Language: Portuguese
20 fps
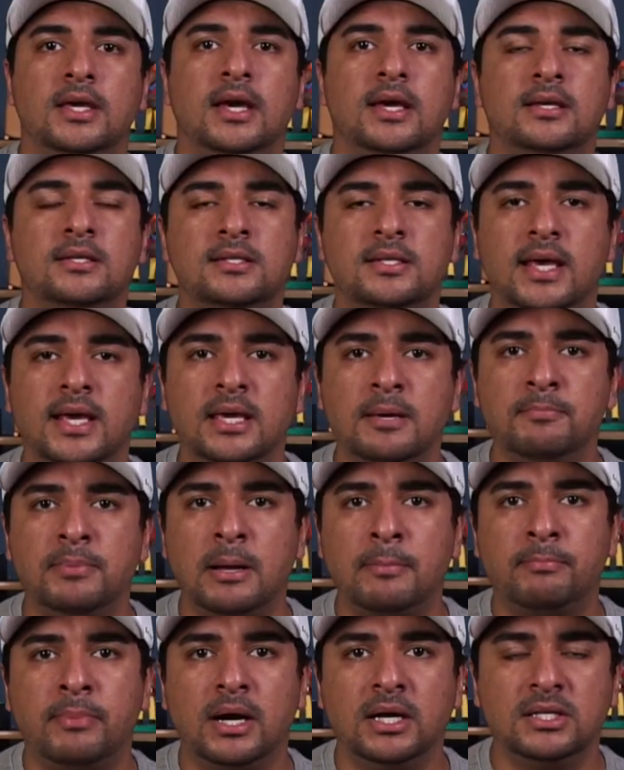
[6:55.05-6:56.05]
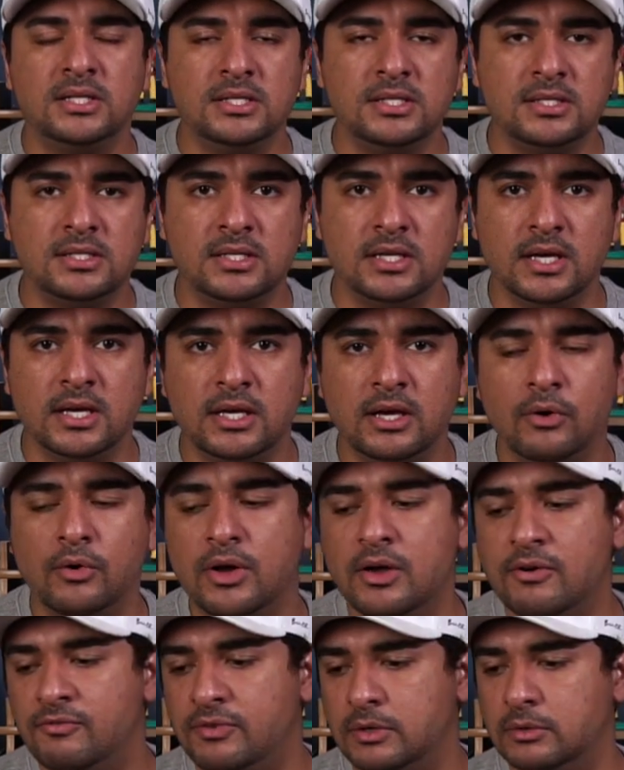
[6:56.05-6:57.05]
e aí segue para a parte C, que é o
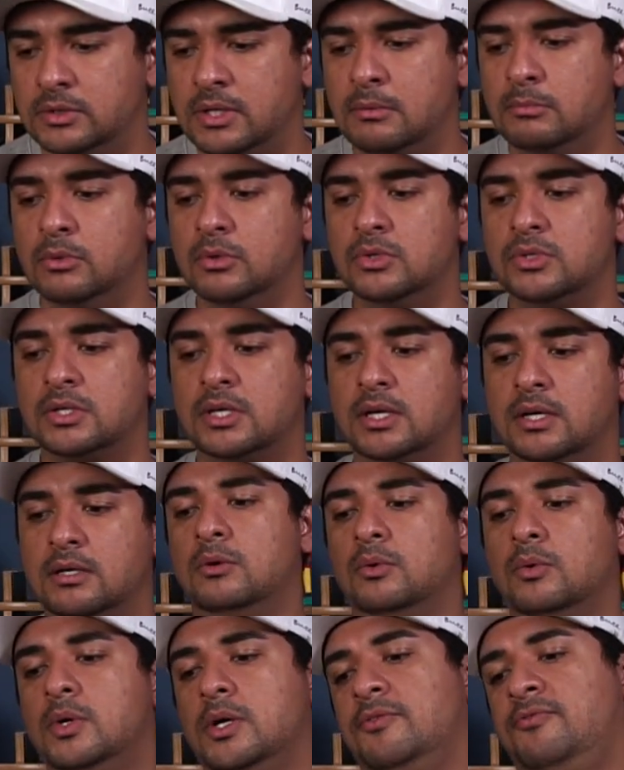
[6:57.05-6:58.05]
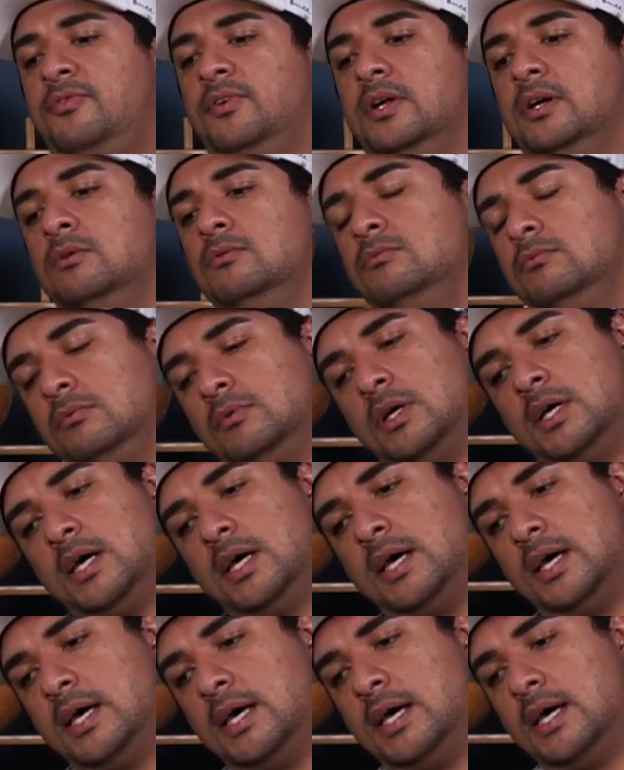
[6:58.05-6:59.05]
refrão da música. O refrão
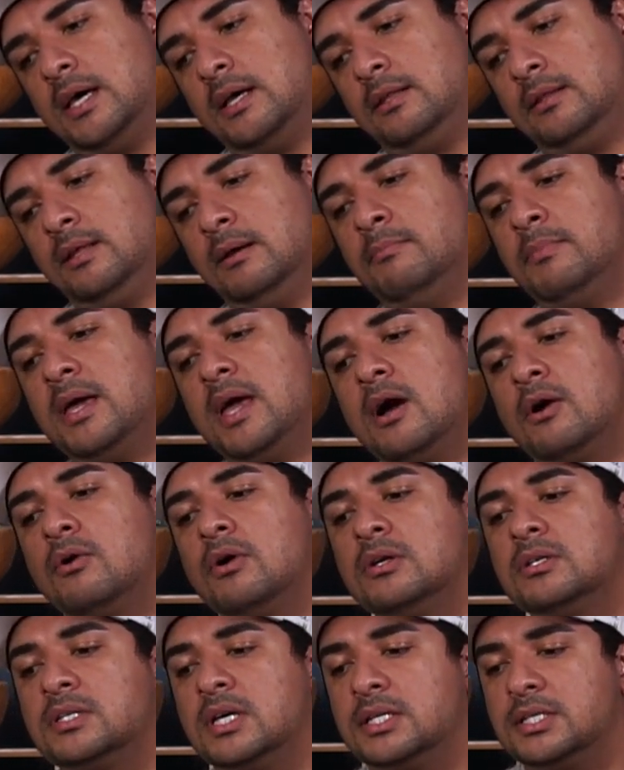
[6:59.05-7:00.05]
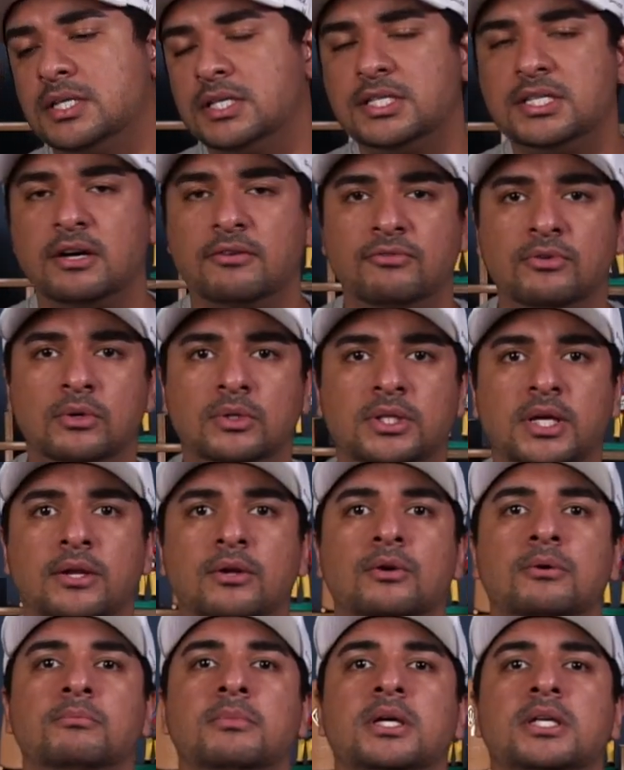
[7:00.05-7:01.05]
é também acordes que a gente já viu
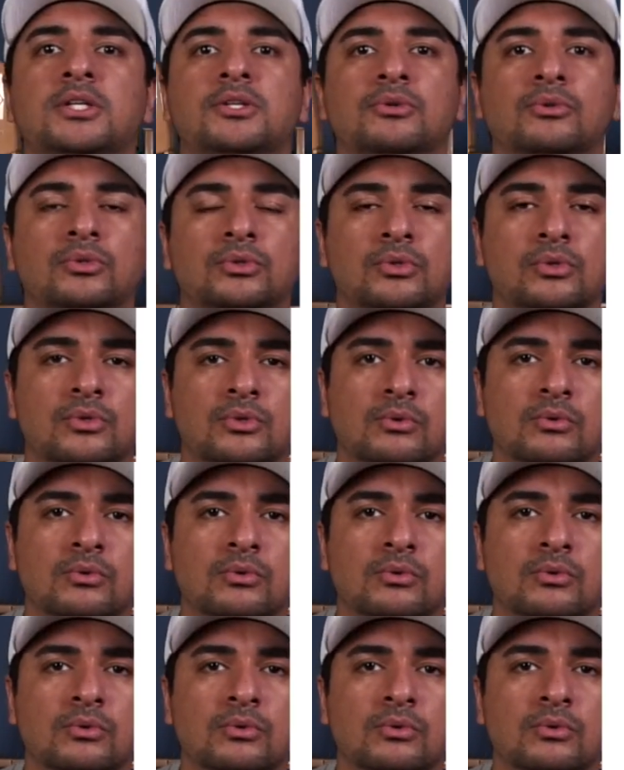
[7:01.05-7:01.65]
anteriormente em outros